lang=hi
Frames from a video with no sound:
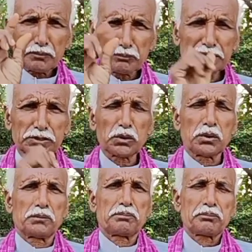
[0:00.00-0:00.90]
मित्रों
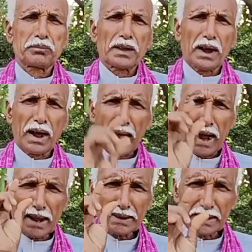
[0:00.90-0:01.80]

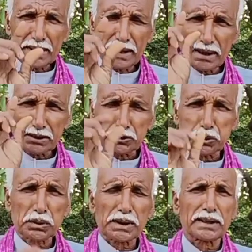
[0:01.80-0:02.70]
आज एक
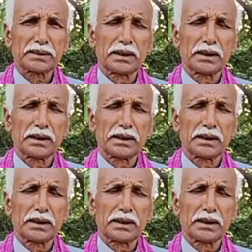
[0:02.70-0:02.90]
छोटा